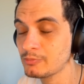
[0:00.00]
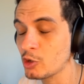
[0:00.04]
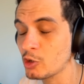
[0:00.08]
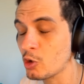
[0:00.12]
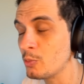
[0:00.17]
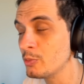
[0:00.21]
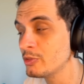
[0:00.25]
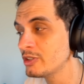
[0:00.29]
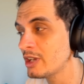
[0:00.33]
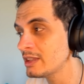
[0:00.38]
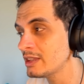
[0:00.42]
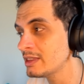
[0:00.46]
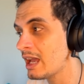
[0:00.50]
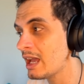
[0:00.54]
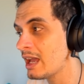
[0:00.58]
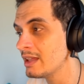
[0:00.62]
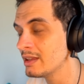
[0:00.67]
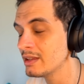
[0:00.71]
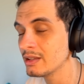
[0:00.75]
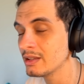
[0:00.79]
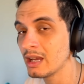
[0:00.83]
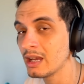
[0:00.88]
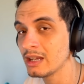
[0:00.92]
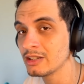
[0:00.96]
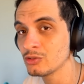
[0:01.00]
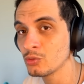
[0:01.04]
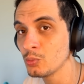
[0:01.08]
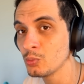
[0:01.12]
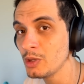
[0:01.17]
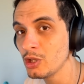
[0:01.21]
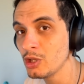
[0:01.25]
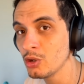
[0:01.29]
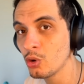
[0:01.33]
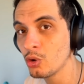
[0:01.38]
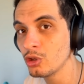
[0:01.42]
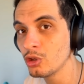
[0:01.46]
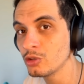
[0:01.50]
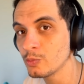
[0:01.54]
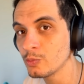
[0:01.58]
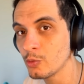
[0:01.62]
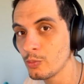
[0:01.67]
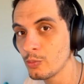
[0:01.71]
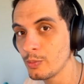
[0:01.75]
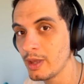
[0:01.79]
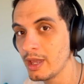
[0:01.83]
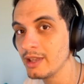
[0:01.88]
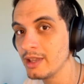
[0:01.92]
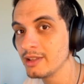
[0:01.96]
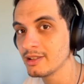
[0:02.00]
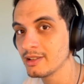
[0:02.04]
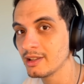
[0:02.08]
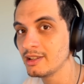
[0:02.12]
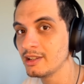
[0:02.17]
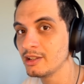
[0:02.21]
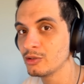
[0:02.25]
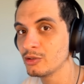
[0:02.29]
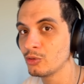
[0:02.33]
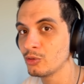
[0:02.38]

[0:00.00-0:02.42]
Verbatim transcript: como já tá, né? Gasto milhões por mês ali e